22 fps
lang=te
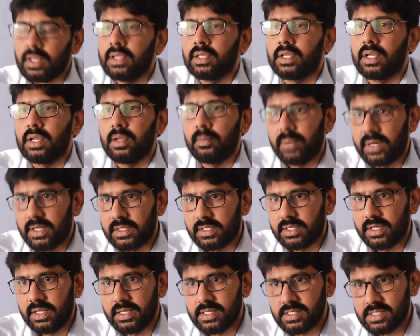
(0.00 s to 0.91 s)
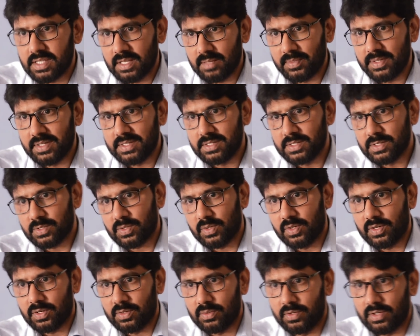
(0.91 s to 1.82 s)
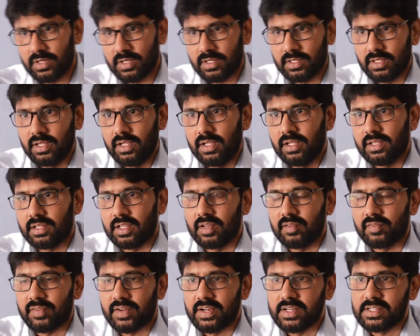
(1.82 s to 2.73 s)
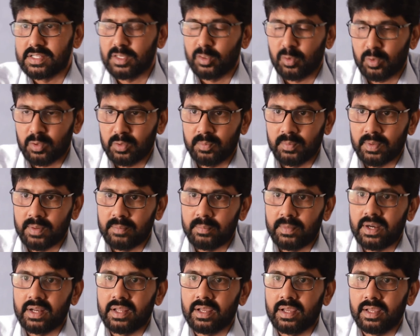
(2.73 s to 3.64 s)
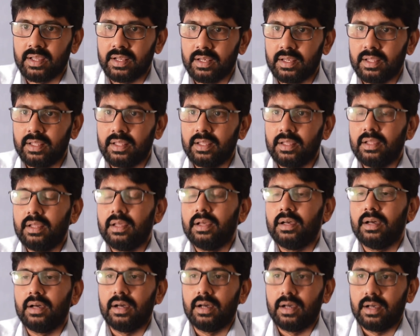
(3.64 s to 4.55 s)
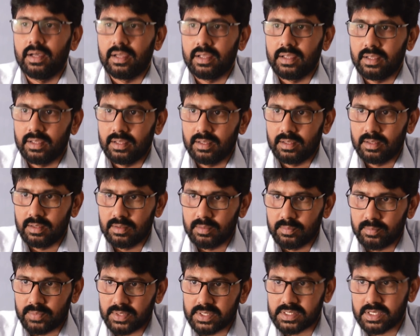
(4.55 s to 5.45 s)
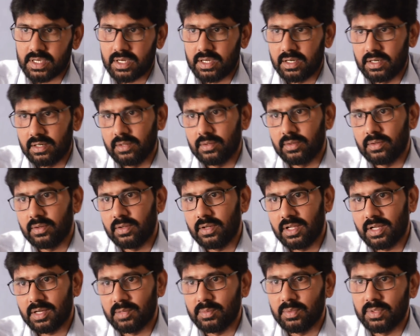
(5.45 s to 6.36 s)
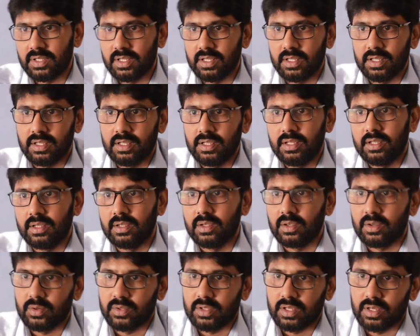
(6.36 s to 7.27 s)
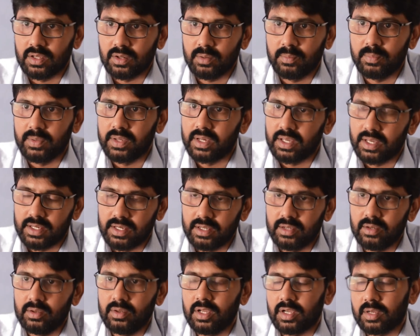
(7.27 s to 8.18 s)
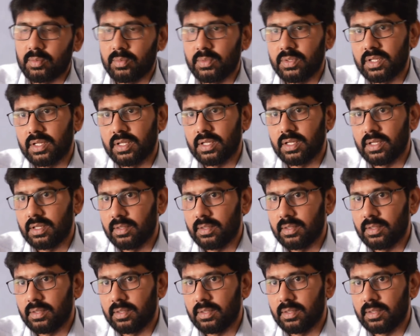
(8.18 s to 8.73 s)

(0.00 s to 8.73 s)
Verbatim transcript: తన బర్త్డేని సెలబ్రేట్ చేసుకోవాలనుకుంటారు తన ఫ్రెండ్స్ ఎవరో బ్రహ్మాండంగా వెళ్ళి పిజ్జా హట్లోనో లేకపోతే ఇంకో దగ్గర బిర్యానీలో లేకపోతే